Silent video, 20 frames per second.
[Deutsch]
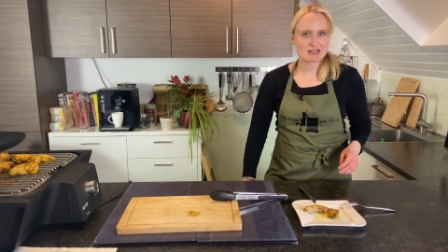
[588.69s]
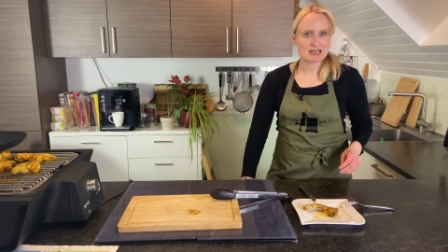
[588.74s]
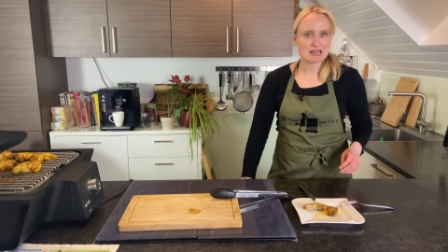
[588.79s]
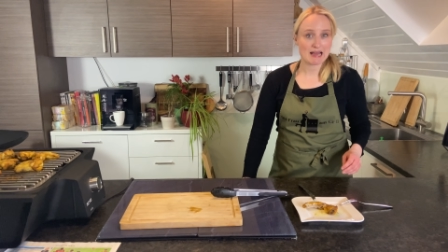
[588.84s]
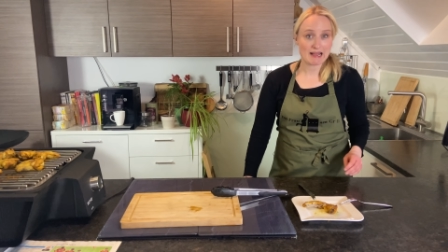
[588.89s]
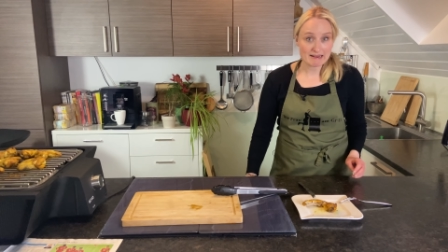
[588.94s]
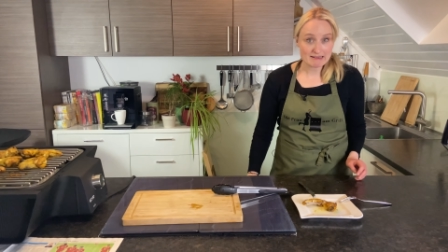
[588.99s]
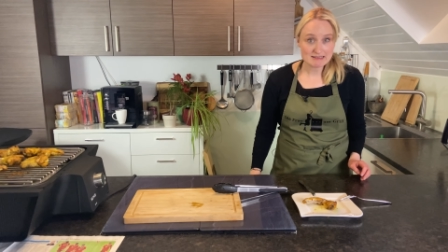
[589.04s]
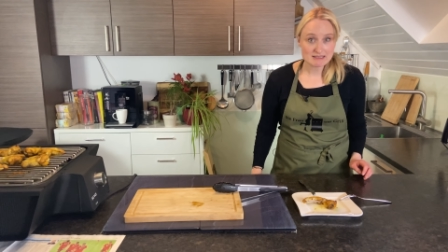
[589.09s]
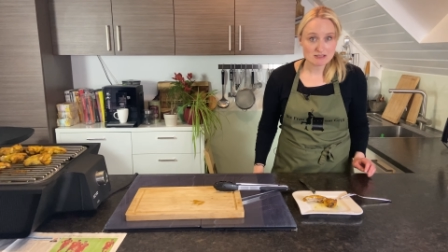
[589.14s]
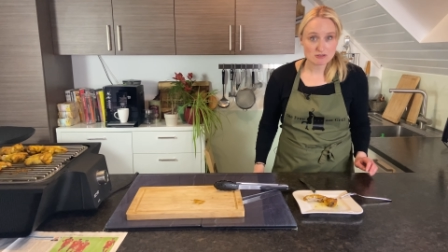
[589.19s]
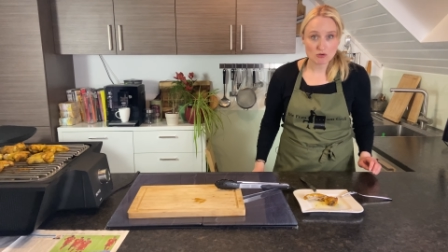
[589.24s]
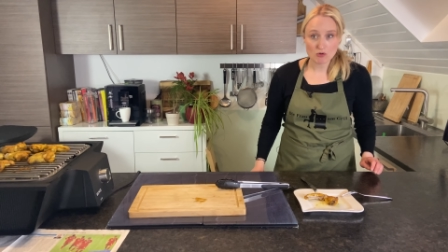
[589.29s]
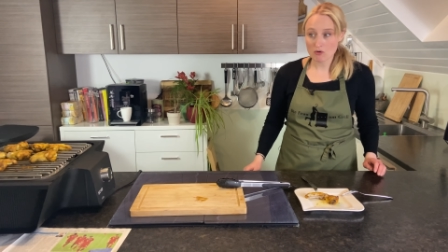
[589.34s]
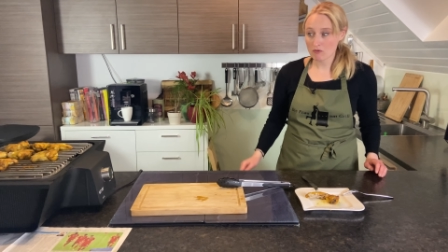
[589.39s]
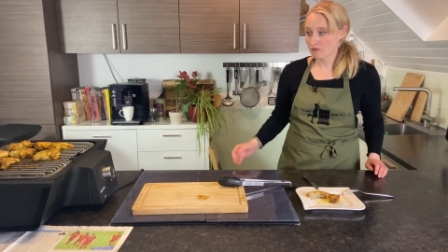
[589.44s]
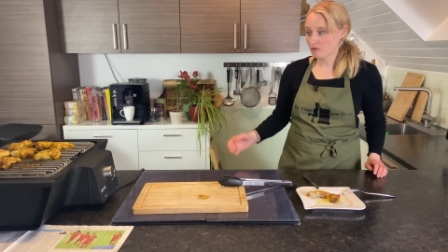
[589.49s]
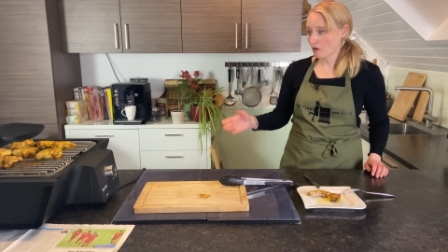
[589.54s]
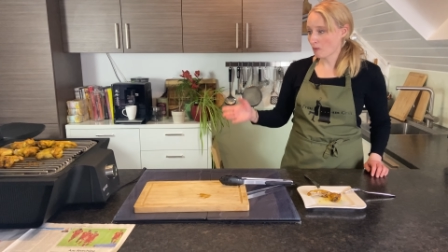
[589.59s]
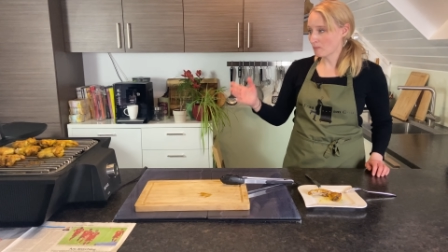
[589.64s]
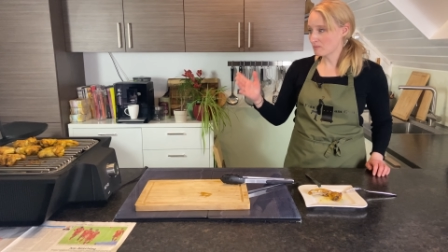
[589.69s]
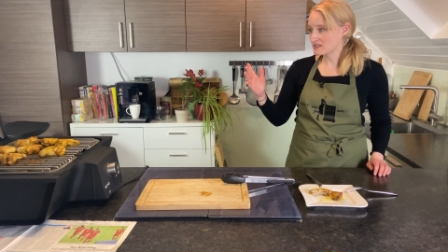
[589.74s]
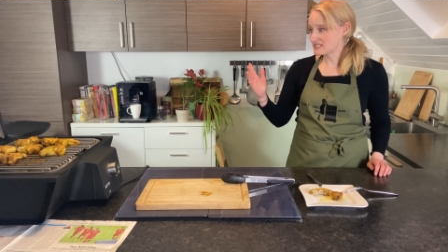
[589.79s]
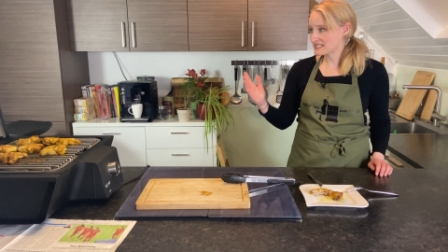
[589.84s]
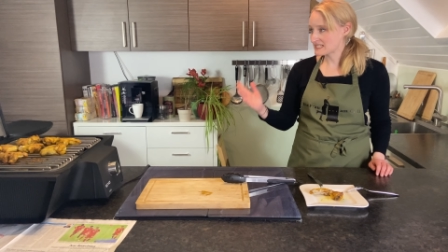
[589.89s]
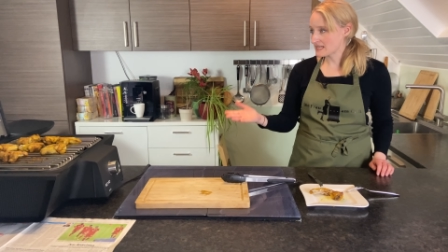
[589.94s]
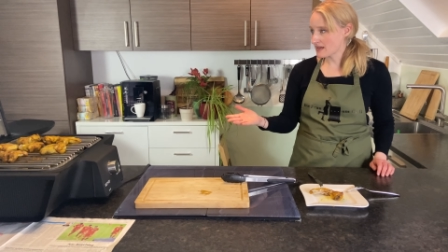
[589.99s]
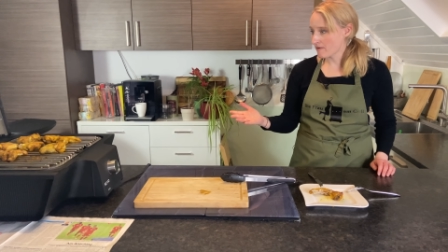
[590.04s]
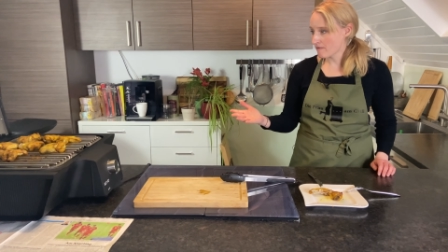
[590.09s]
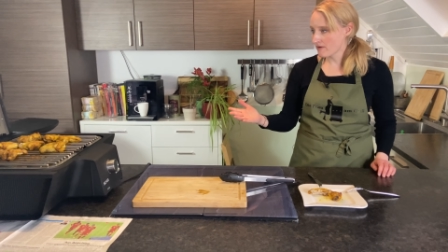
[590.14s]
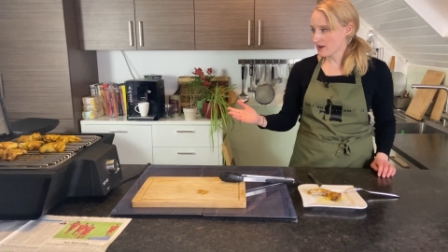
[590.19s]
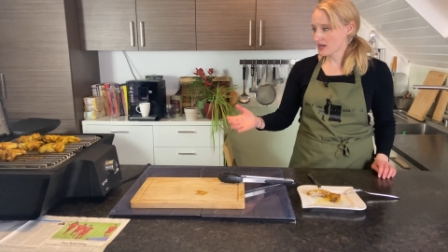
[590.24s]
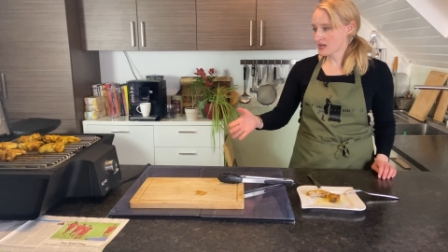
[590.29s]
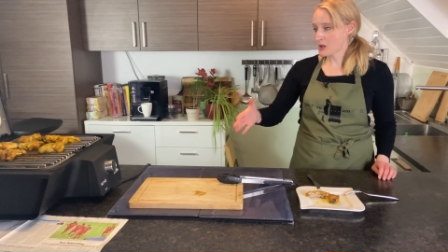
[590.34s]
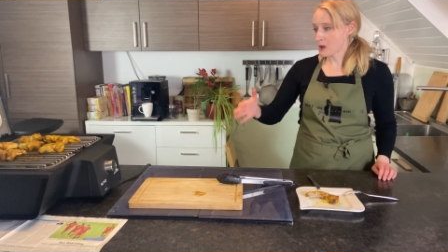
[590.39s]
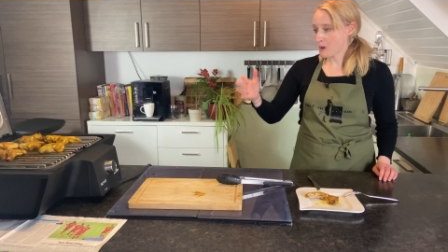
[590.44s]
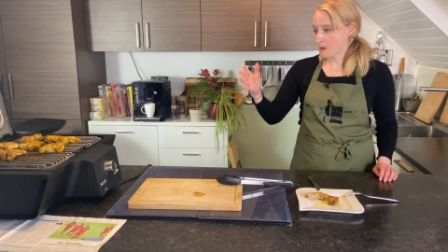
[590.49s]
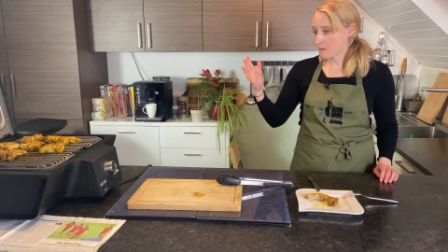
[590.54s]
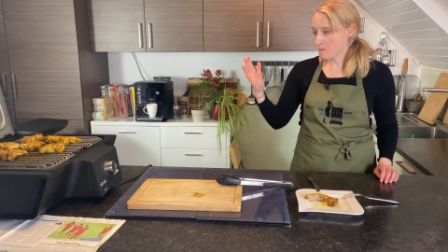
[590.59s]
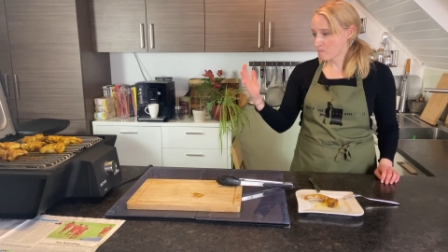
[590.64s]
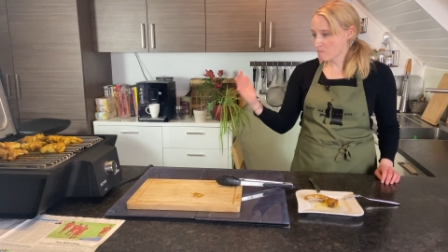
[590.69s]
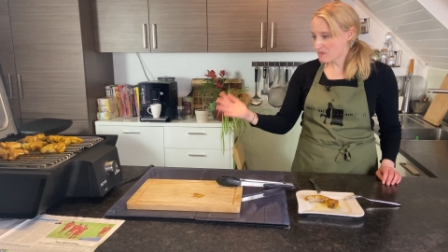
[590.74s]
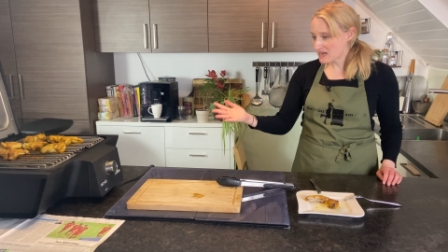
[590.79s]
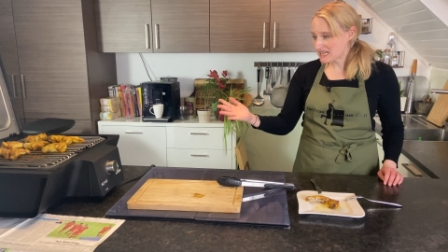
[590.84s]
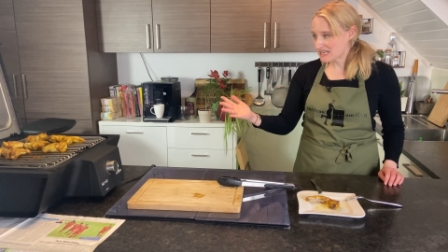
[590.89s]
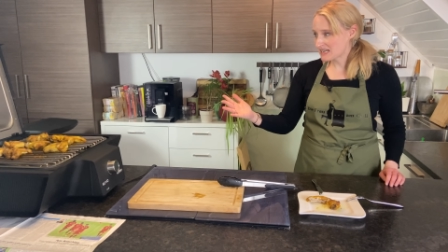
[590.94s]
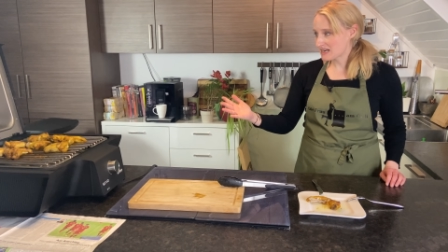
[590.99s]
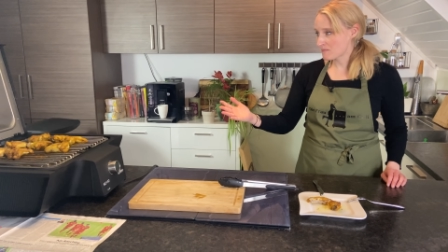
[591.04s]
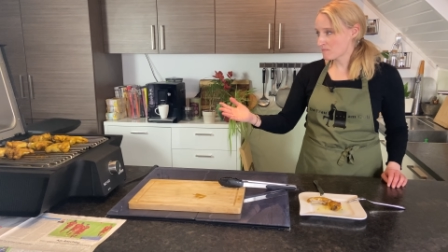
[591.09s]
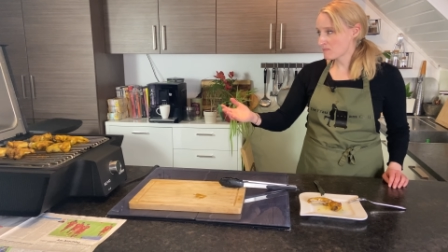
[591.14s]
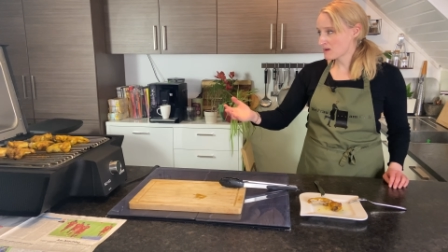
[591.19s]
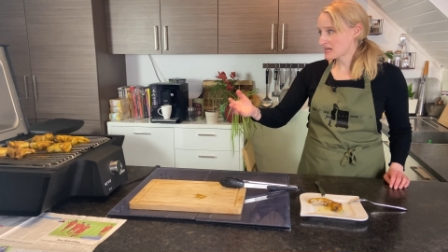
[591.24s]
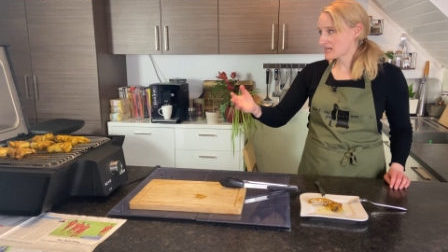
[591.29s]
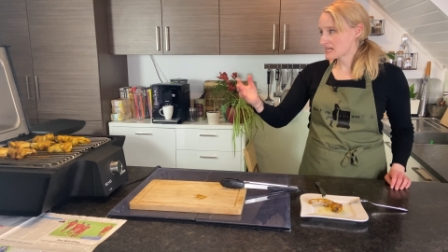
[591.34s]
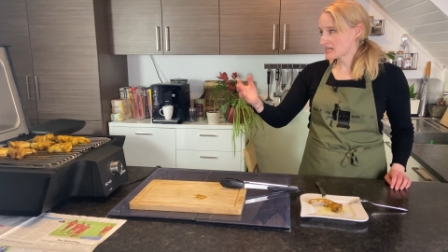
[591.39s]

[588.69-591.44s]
Leistung vom Sevi, mit dem